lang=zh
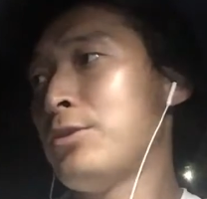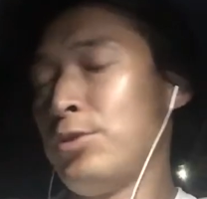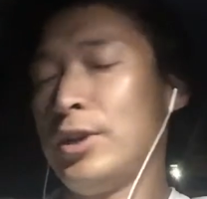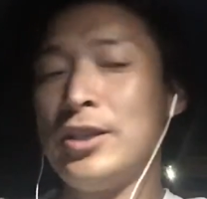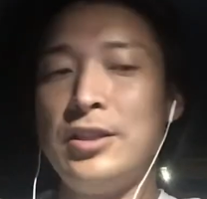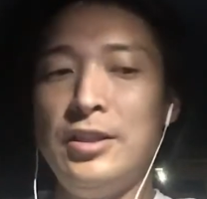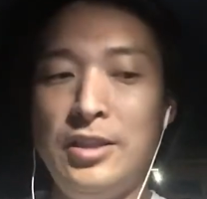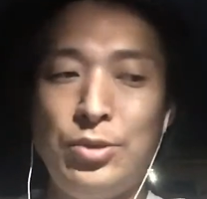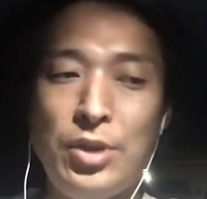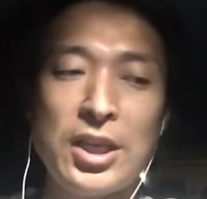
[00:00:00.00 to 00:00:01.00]
觉得
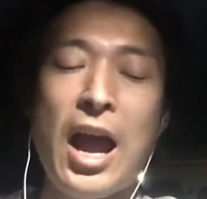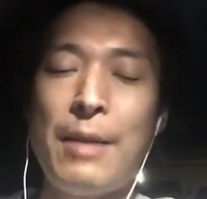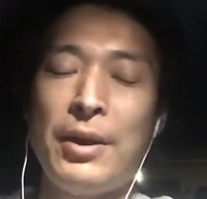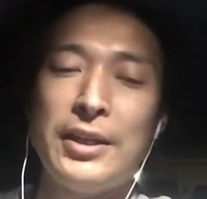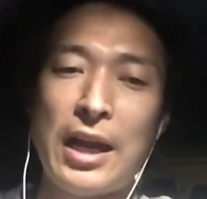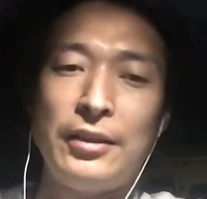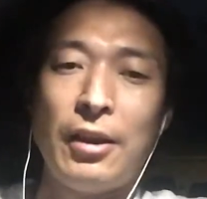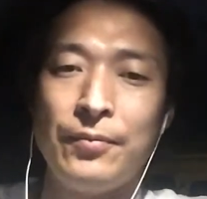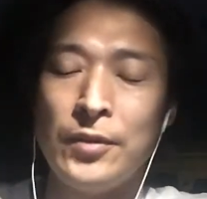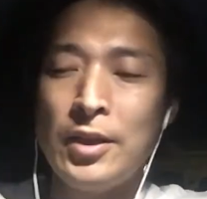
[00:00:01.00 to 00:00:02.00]
你最差，把你干掉。
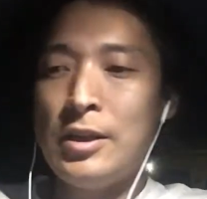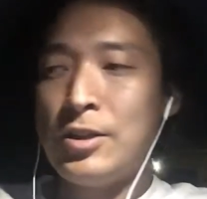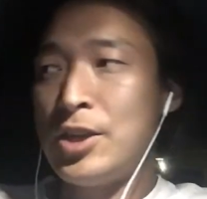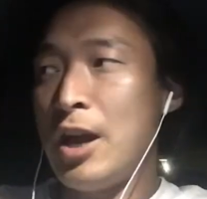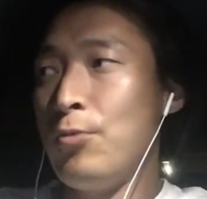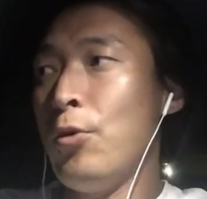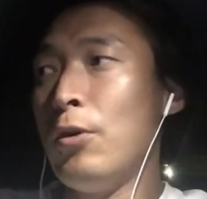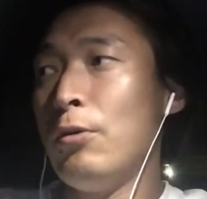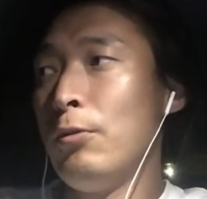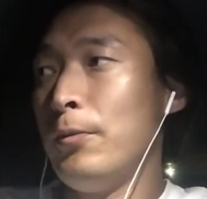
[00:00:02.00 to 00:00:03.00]
这样
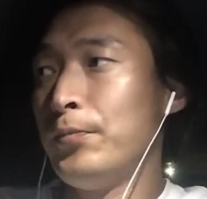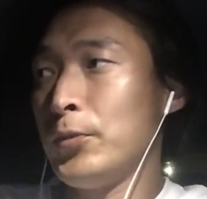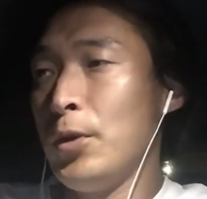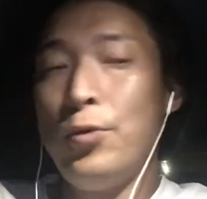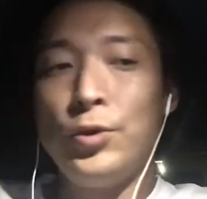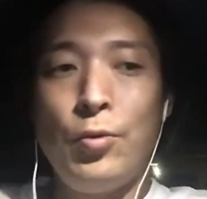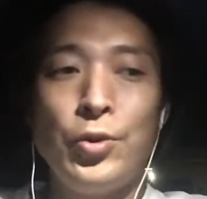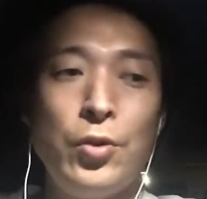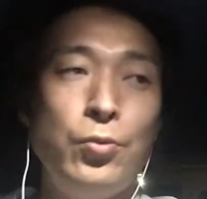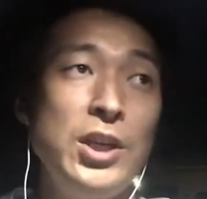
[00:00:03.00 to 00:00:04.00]
我我我
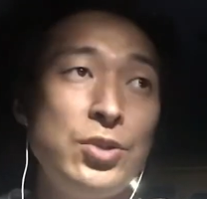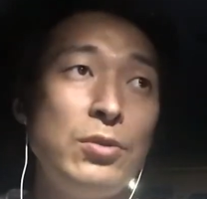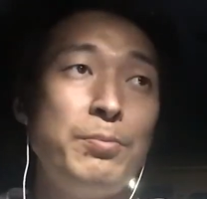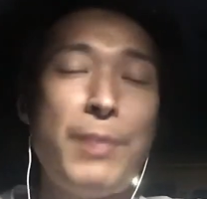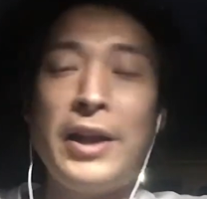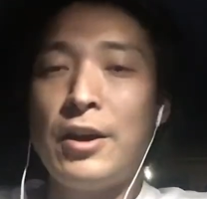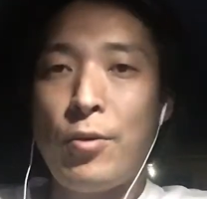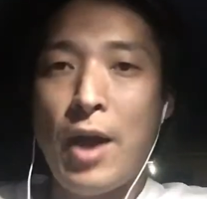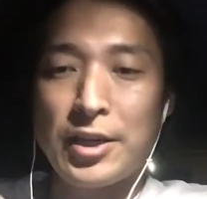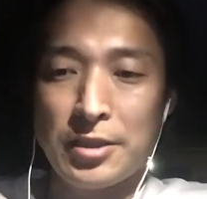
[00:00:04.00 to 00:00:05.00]
就无意中办了一个
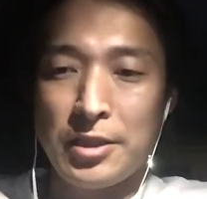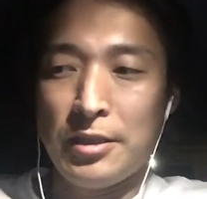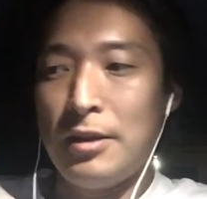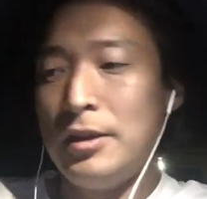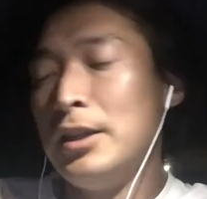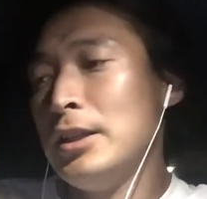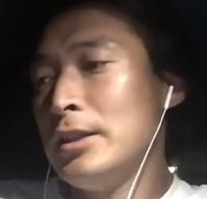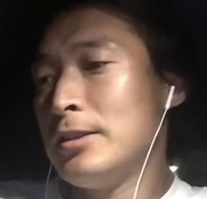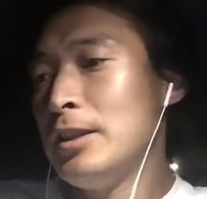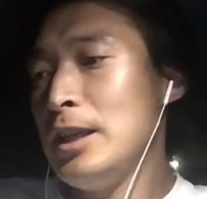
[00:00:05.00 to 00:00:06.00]
坏事情啊，
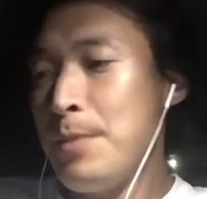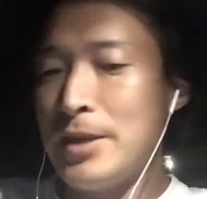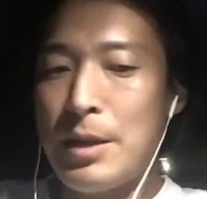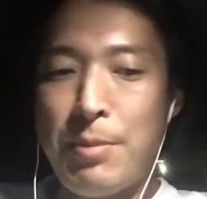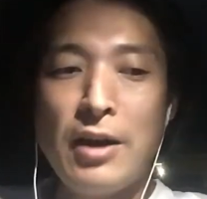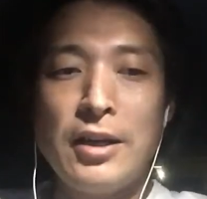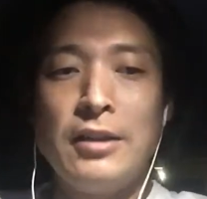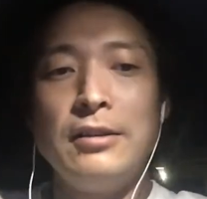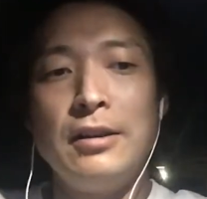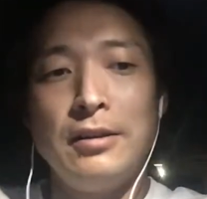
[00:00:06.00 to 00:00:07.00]
一边在帮
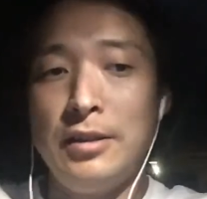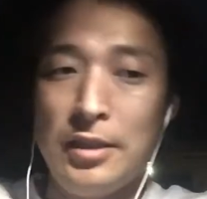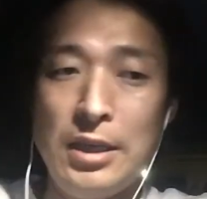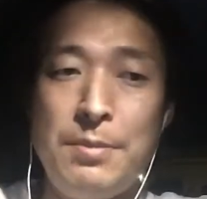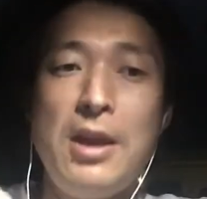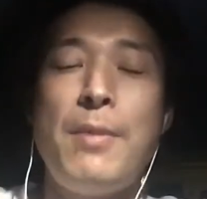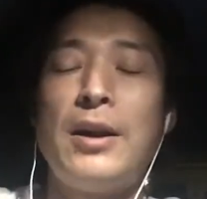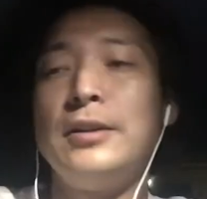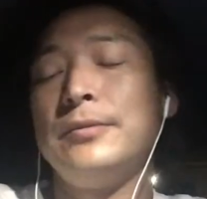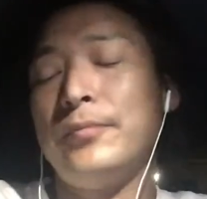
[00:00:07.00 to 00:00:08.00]
人，呃，一边又把
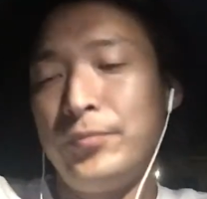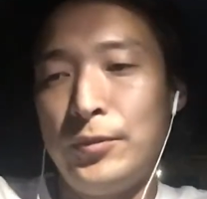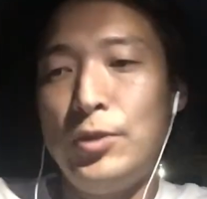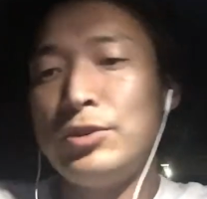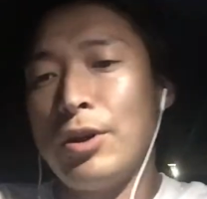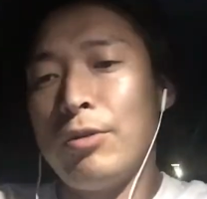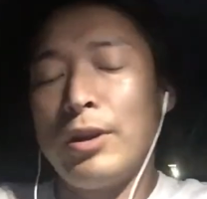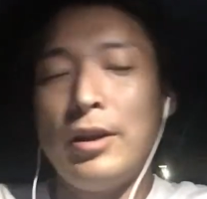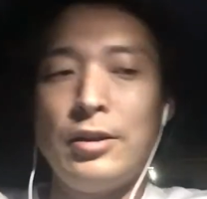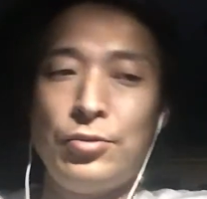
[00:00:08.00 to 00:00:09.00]
人弄走了。
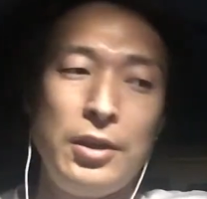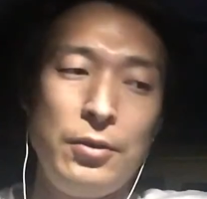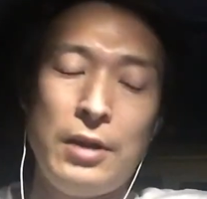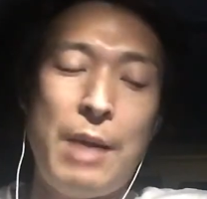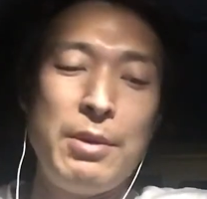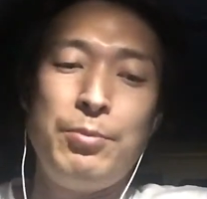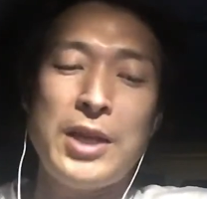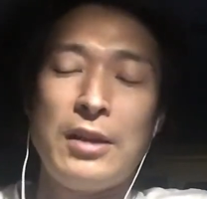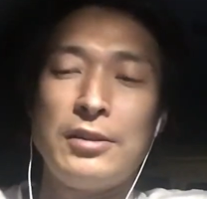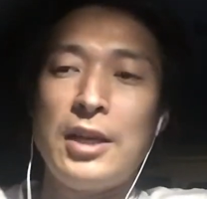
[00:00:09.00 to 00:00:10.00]
所以阿明不
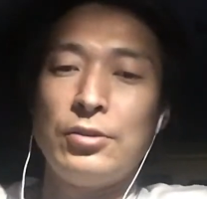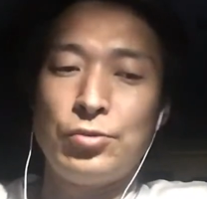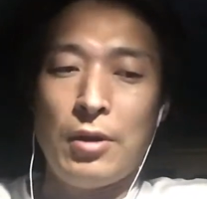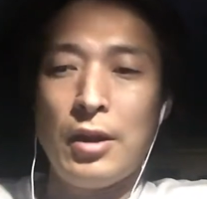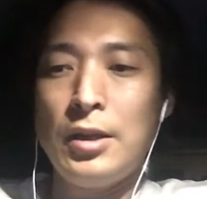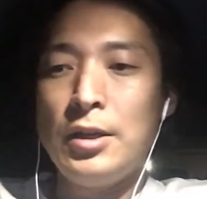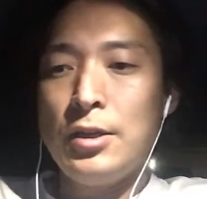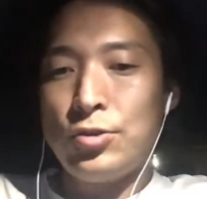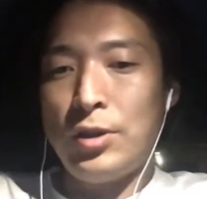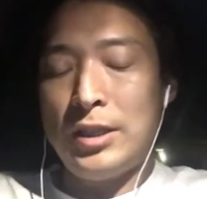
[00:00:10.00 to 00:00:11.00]
想这样子做啊，
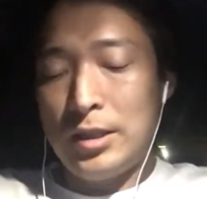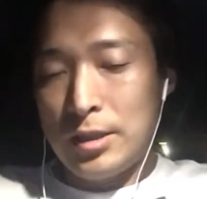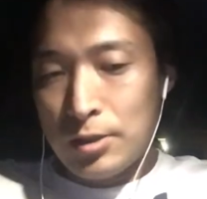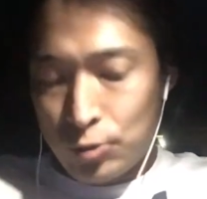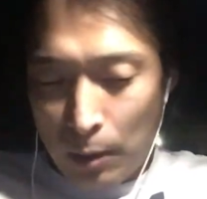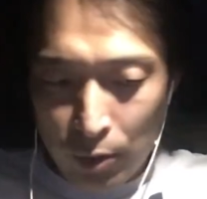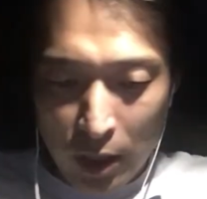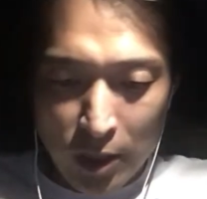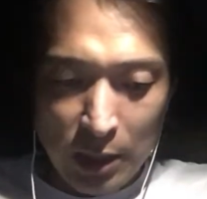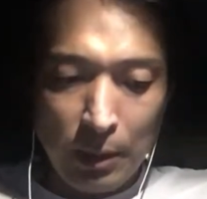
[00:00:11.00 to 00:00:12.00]
所以专门录
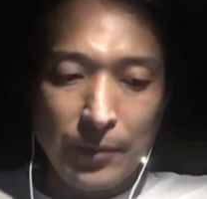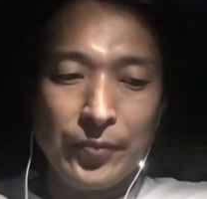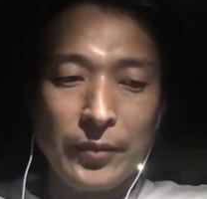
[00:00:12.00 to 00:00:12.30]
个视频，